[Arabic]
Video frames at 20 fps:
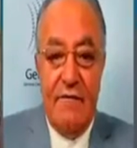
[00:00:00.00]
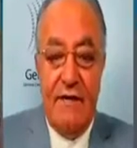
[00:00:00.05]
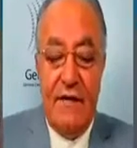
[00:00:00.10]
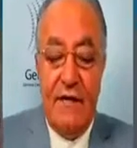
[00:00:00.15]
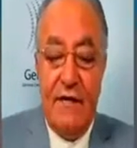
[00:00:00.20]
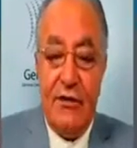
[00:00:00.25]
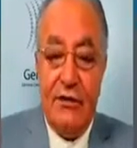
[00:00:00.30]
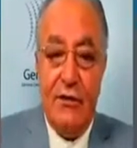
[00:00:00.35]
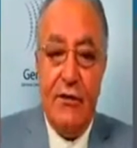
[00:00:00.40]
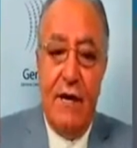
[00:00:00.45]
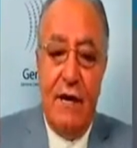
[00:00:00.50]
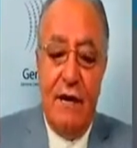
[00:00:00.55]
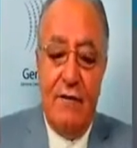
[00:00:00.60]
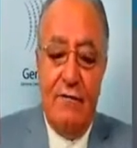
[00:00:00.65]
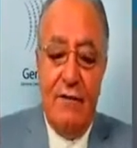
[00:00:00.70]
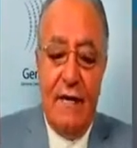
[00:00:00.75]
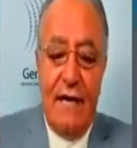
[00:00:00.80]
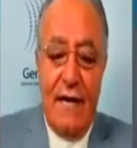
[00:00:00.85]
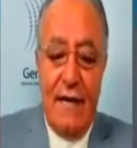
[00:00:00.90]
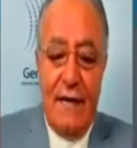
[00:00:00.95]
فنجدها
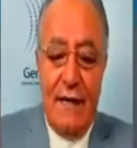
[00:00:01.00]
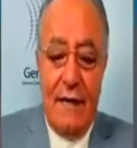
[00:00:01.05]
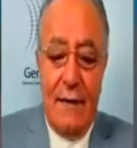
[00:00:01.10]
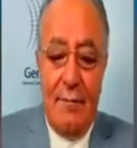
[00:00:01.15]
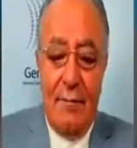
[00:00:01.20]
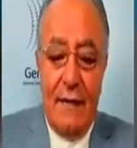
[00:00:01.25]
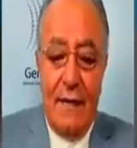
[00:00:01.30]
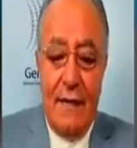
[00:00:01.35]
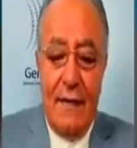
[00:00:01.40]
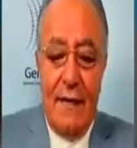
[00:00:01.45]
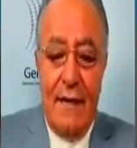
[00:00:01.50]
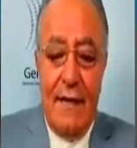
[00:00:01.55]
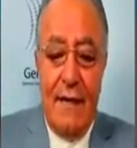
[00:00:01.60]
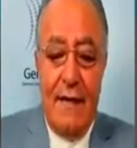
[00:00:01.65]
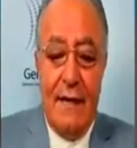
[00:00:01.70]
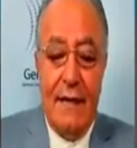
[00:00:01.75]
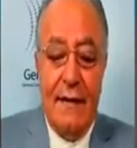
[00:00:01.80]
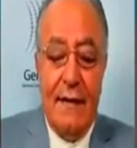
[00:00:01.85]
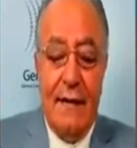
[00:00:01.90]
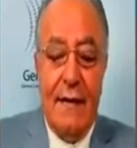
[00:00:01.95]
في العالم
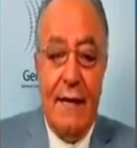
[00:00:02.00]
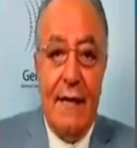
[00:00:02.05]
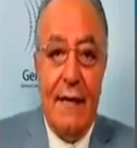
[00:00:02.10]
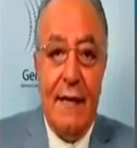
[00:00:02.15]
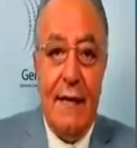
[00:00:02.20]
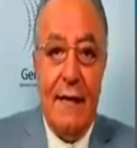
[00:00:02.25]
أن